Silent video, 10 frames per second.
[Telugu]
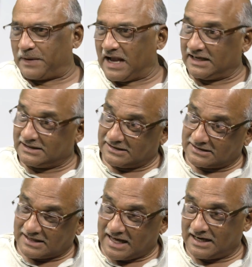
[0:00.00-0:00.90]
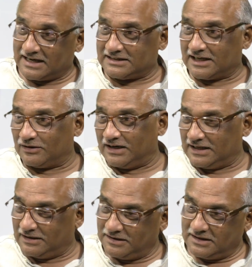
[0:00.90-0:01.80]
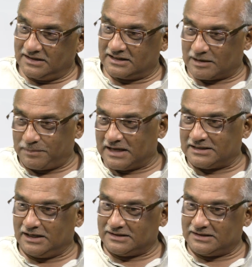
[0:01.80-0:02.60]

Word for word: ప్యాకేజింగ్ స్టార్ అంటారు అంటే ఇతర పార్టీలు